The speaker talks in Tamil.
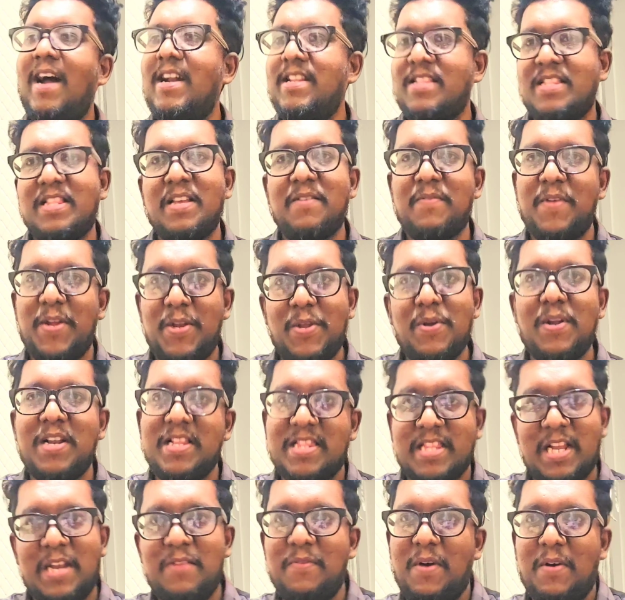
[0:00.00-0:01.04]
அடுத்த
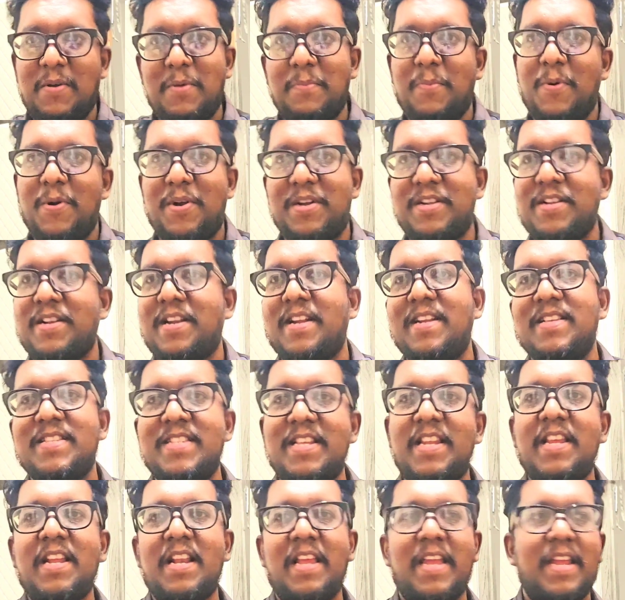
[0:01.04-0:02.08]
வீடியோவில் தெளிவாகவே போட்டுடுறேன்
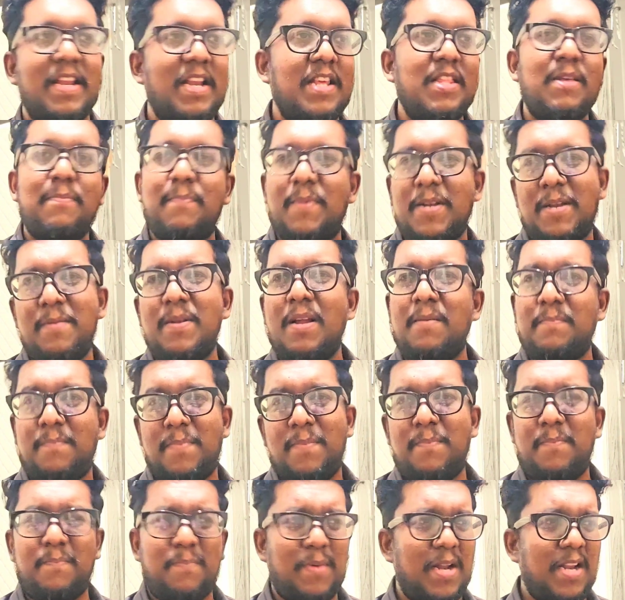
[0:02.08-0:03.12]
சரிங்களா என்ன இதை பற்றி நான்
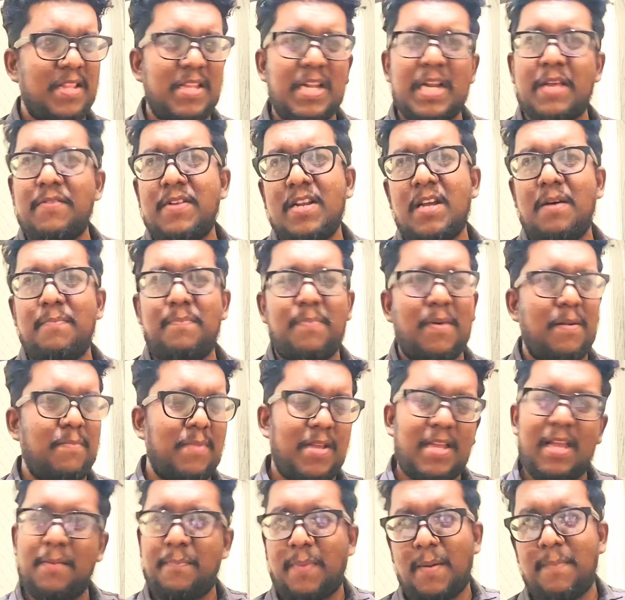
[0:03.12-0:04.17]
பல தடவை நான்
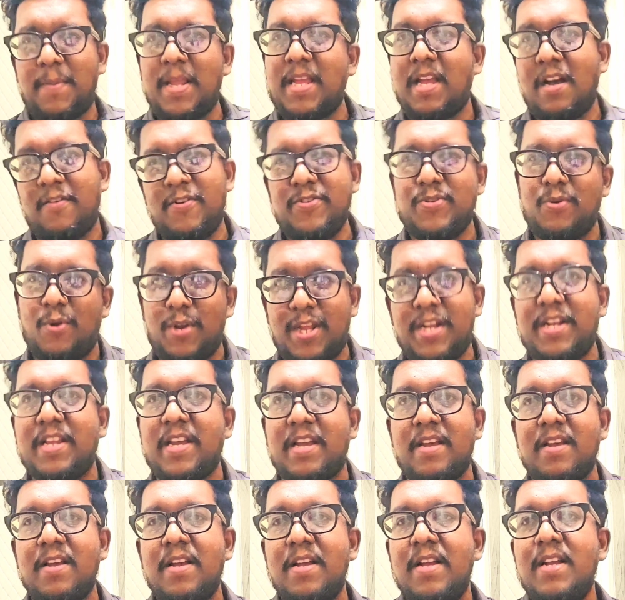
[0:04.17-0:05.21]
பப்ளிக்காக பப்ளிக்காகவே
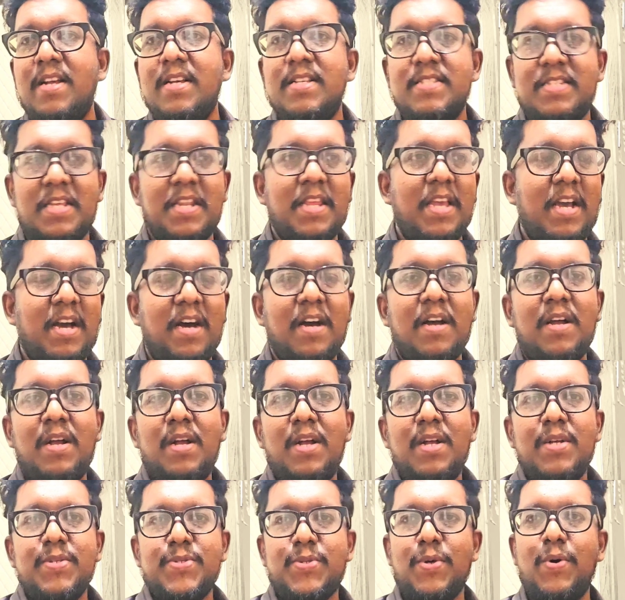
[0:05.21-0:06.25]
சொல்லியிருக்கேன் சரியா
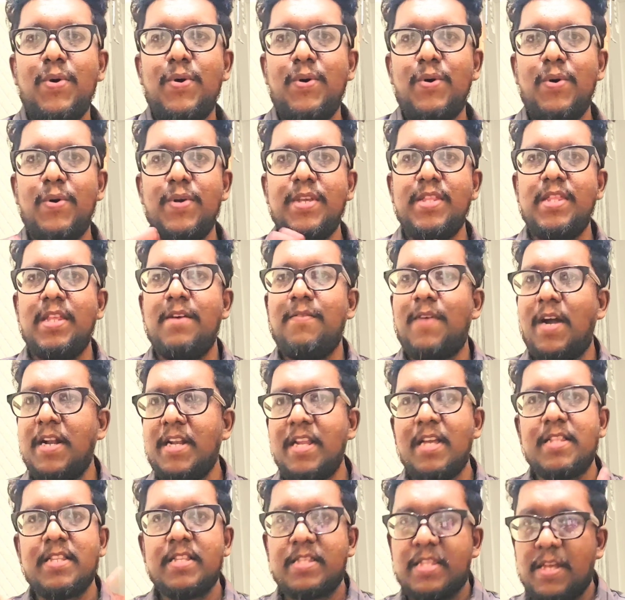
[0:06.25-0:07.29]
ஸோ இந்த
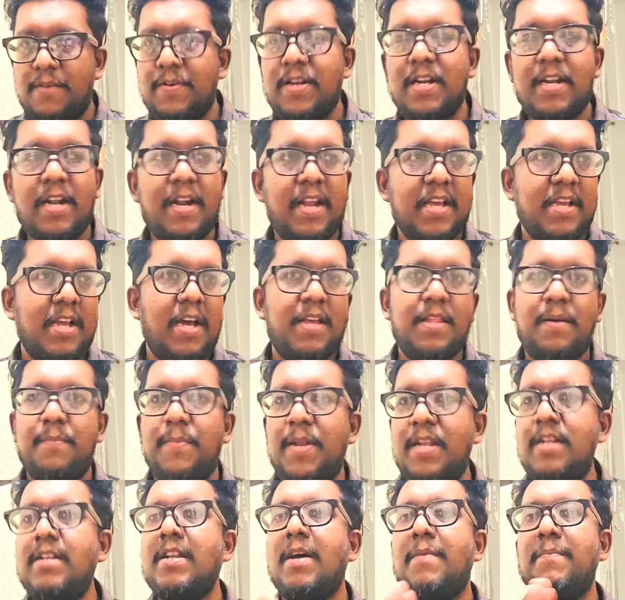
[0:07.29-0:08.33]
வாட்டி அந்த தவறு நடக்காது
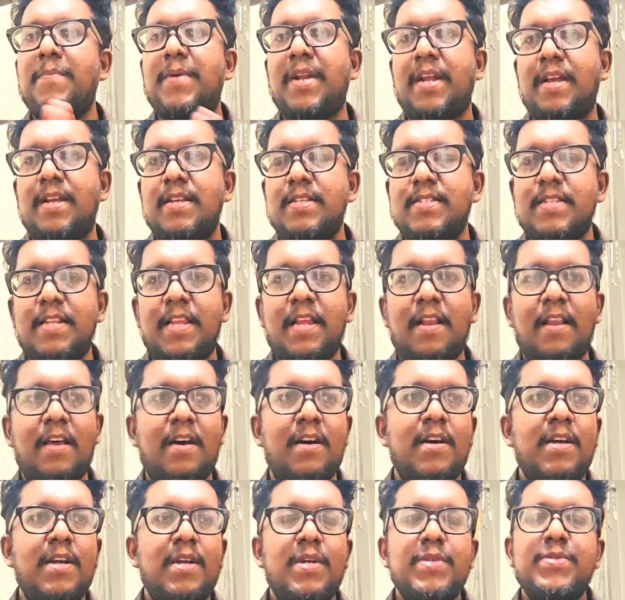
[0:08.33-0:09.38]
அப்படின்னு நம்புறேன்
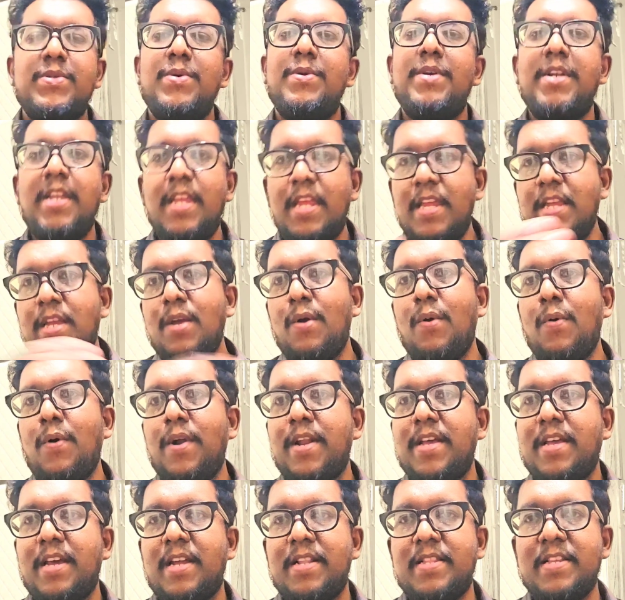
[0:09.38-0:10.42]
சரிங்களா ஸோ நீங்க
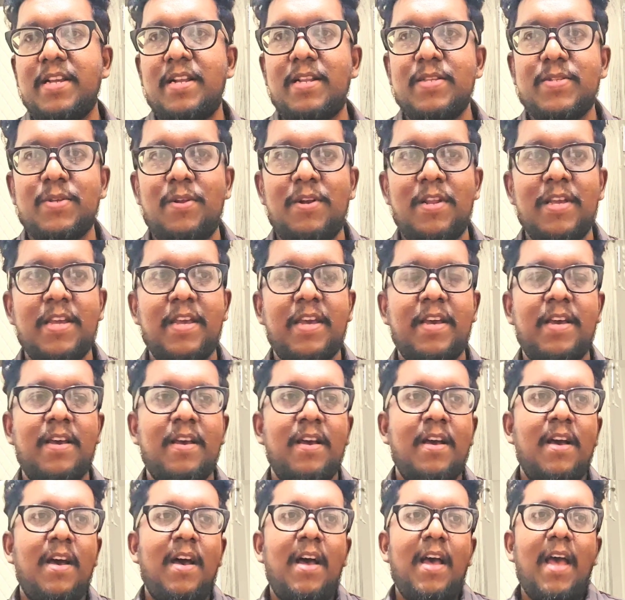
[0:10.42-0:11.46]
உங்களோட கருத்துக்களை சொல்லுங்க
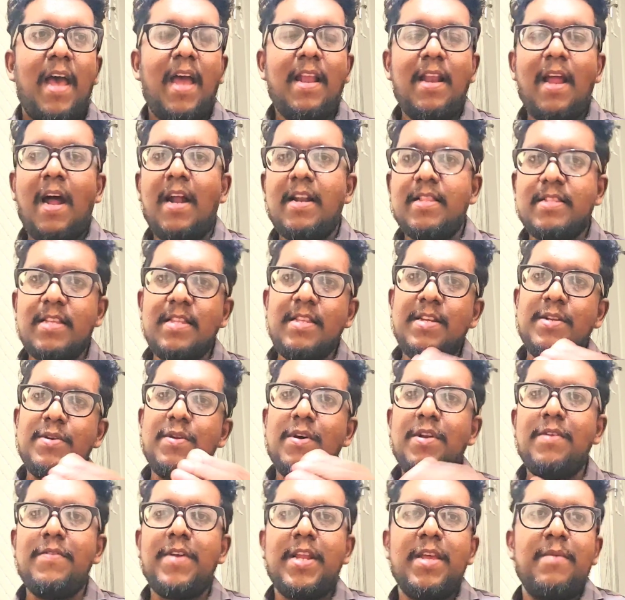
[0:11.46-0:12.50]
அண்ட் அடுத்தது
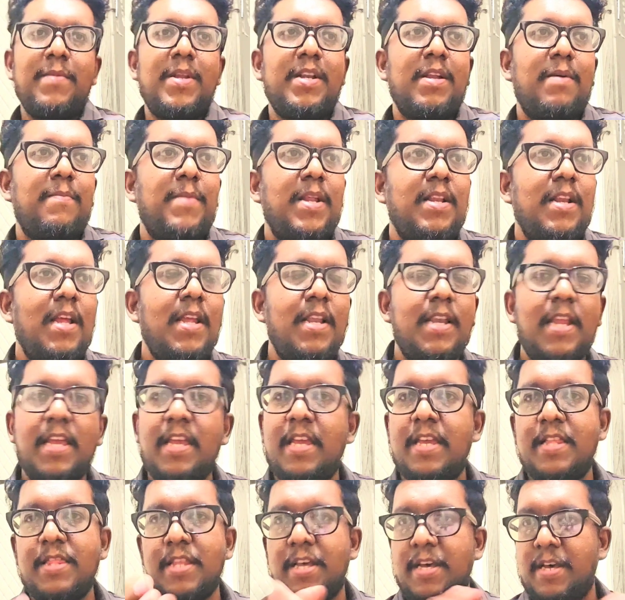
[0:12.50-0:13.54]
இன்னொரு வீடியோ என்ன அப்படின்னா
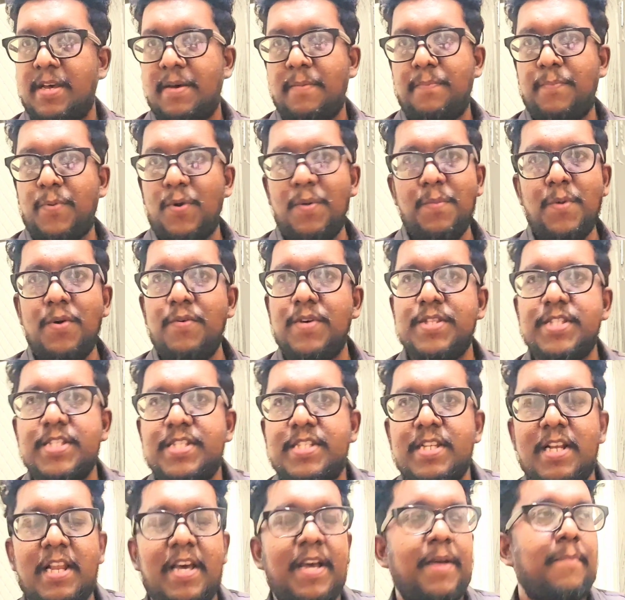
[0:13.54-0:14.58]
இன்னைக்கு இந்த ப்ரோமோ
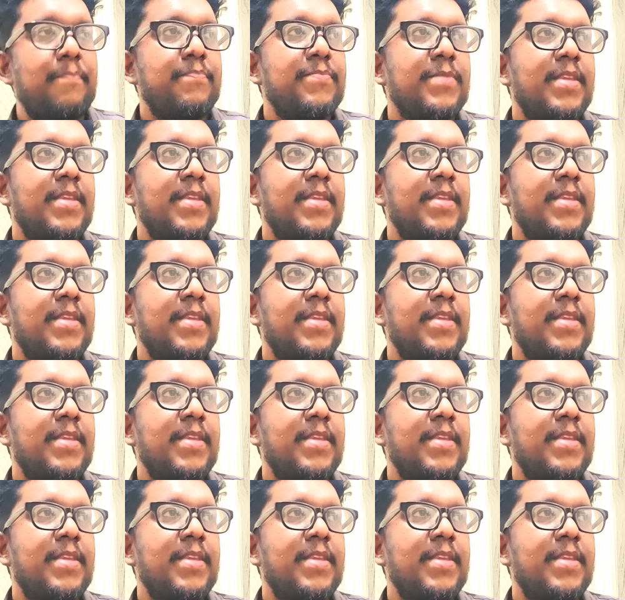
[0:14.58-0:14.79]
வந்துச்சுல்ல